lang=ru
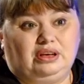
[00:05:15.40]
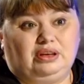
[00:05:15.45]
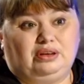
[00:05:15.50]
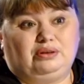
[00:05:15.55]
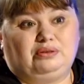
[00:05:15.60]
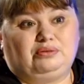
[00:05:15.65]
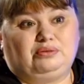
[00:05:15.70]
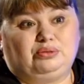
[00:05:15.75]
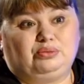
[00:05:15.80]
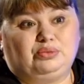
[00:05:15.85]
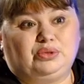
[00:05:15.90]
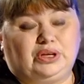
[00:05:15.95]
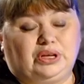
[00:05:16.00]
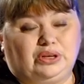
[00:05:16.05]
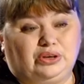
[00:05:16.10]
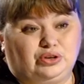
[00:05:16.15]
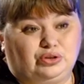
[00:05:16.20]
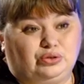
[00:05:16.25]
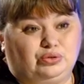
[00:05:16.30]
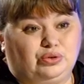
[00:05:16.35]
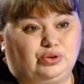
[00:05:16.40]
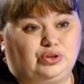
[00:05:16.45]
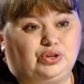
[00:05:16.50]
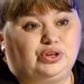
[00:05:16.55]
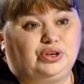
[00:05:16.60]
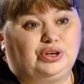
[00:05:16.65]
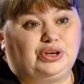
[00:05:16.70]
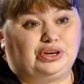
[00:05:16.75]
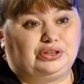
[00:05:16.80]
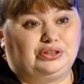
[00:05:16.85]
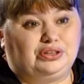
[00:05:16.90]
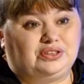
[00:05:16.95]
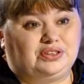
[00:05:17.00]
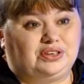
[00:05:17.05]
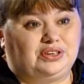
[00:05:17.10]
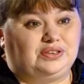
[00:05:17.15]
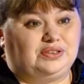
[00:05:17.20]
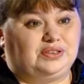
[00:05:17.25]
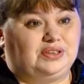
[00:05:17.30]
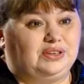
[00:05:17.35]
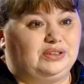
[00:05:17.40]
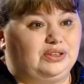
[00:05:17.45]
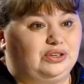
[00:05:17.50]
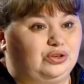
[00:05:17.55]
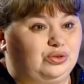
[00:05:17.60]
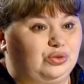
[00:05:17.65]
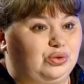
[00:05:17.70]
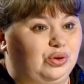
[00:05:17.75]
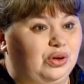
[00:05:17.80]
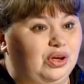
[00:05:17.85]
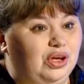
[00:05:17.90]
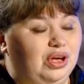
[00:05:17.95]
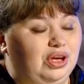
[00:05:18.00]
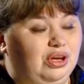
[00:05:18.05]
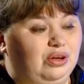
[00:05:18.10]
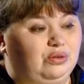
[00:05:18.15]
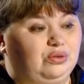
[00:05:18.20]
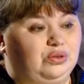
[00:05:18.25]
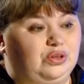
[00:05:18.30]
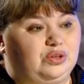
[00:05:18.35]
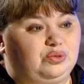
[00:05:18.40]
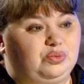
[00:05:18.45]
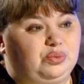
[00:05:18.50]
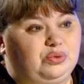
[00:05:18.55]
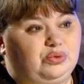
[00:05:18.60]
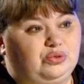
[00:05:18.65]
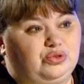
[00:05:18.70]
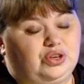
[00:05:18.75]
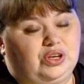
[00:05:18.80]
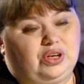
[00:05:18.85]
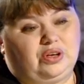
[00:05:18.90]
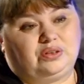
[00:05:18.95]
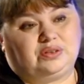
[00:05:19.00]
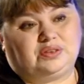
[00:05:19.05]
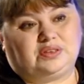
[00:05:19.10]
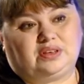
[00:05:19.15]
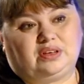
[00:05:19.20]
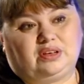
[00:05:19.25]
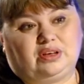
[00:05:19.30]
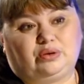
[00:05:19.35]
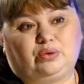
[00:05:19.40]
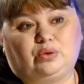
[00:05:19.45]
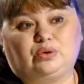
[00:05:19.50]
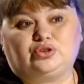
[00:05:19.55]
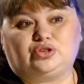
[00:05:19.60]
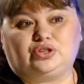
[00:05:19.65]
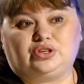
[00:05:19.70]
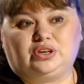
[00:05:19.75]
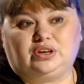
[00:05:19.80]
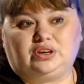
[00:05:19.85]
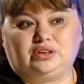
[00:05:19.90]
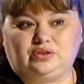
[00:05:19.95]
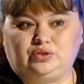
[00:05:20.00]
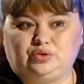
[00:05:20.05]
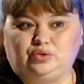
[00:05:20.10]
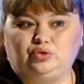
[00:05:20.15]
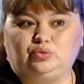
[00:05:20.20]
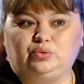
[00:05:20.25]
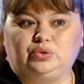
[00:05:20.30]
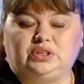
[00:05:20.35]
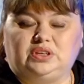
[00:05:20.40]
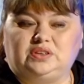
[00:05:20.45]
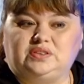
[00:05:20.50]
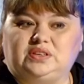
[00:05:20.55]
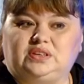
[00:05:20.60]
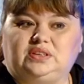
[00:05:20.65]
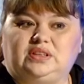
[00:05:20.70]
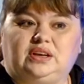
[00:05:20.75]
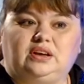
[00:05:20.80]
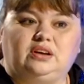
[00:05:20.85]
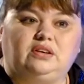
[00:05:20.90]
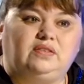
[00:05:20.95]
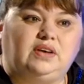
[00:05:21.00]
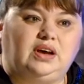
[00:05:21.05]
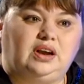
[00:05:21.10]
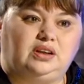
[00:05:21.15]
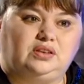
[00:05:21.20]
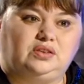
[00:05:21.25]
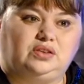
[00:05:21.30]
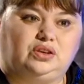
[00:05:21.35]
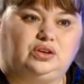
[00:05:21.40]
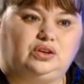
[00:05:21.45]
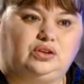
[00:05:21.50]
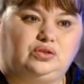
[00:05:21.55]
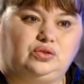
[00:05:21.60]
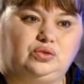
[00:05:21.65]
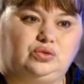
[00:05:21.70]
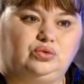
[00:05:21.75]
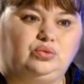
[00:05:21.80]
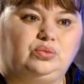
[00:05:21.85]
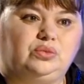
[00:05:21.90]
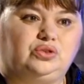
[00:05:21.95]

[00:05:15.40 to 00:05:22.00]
Угу. Мы, конечно, очень горды с Кристиной, что у нас получаются хорошие костюмы, нас всегда хвалят за костюмы,